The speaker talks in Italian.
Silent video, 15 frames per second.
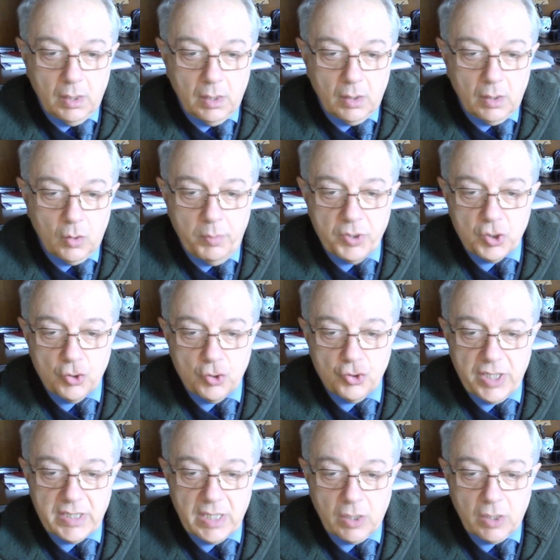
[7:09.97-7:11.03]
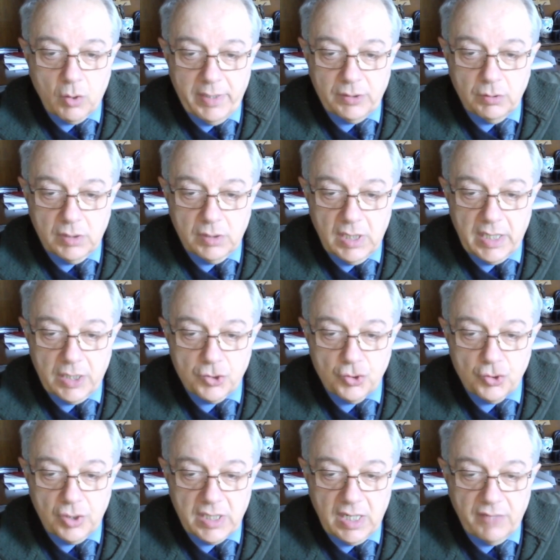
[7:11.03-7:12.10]
come soggette al comando della
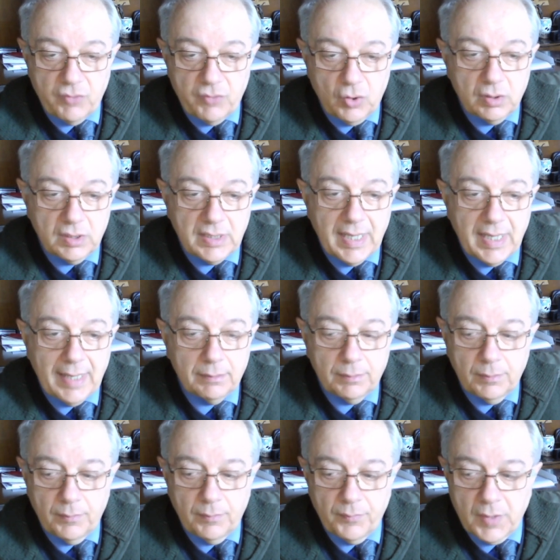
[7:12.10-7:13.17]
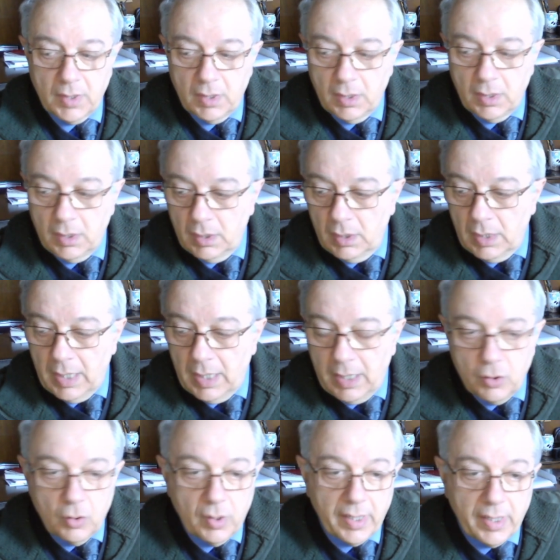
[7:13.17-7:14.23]
ragione e della volontà,
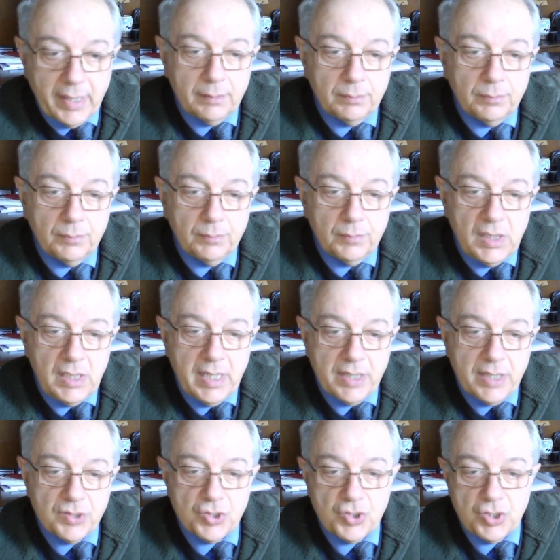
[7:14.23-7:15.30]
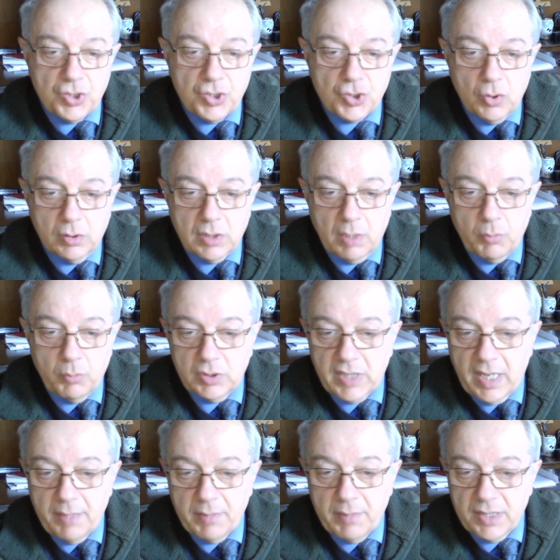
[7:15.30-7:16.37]
allora in esse si riscontra
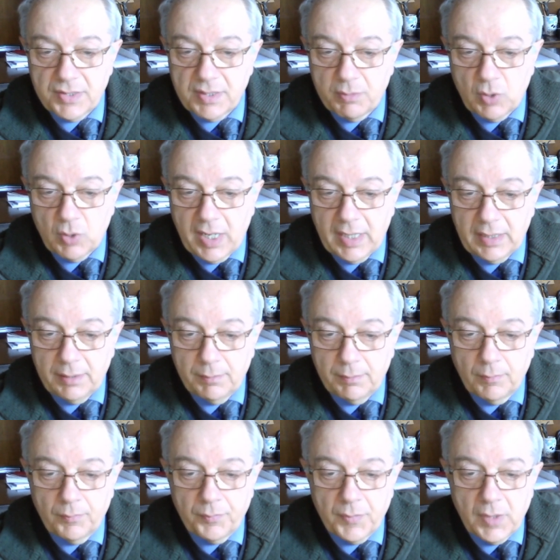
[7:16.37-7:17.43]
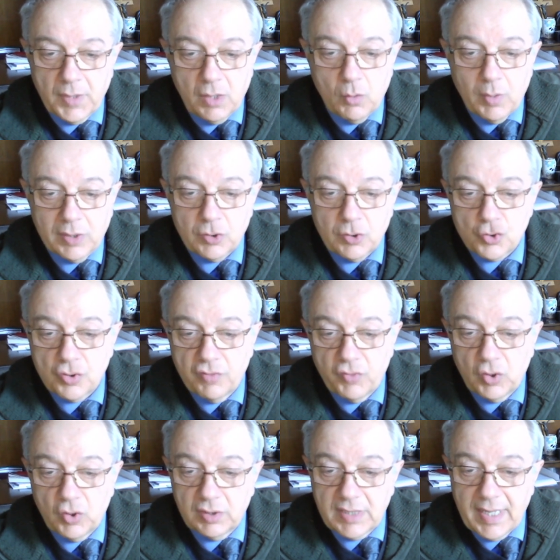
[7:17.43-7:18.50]
bontà e malizia morale, in quanto sono
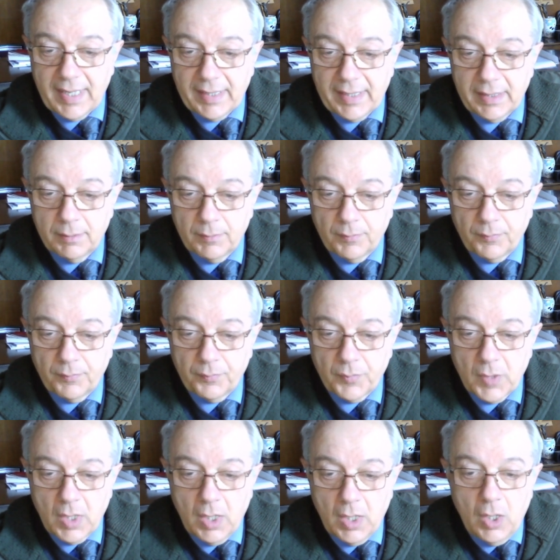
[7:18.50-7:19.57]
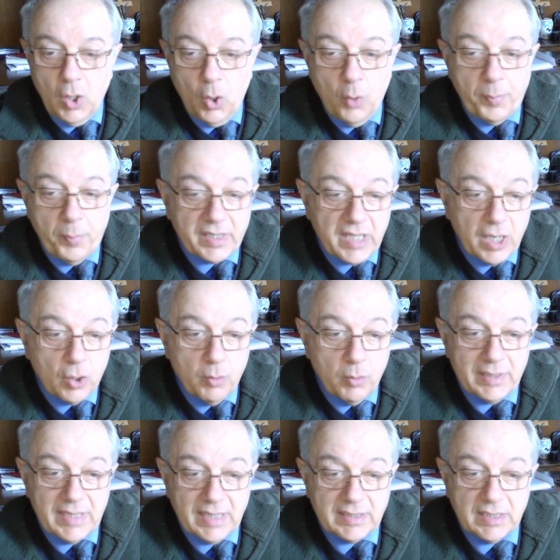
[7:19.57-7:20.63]
volontari o perché
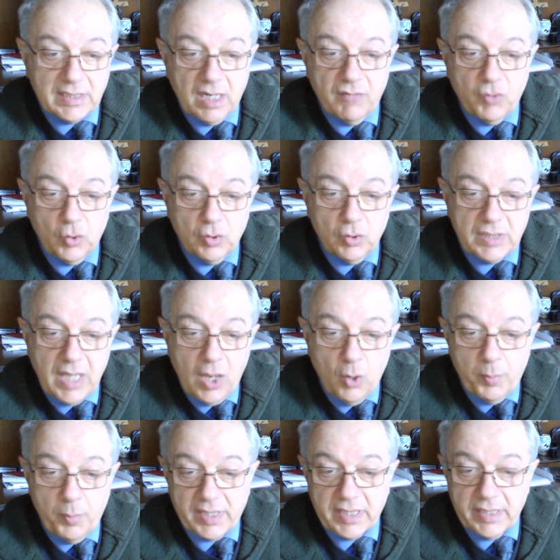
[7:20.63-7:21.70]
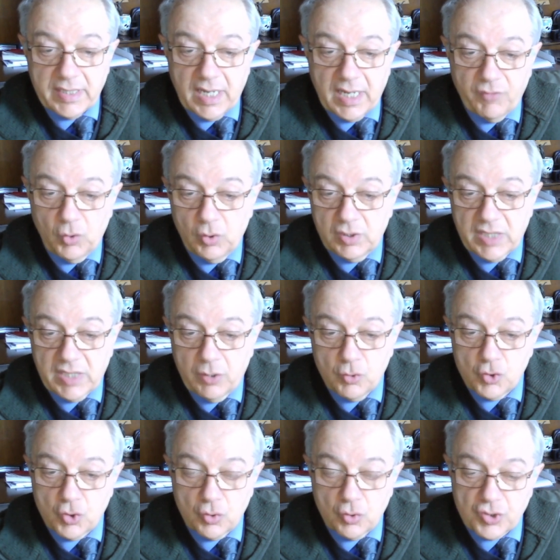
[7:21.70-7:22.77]
comandate dalla volontà o perché dalla volontà non
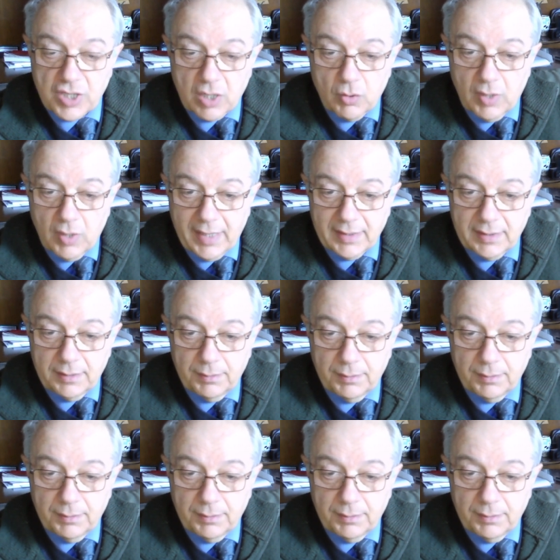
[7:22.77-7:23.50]
sono ostacolate.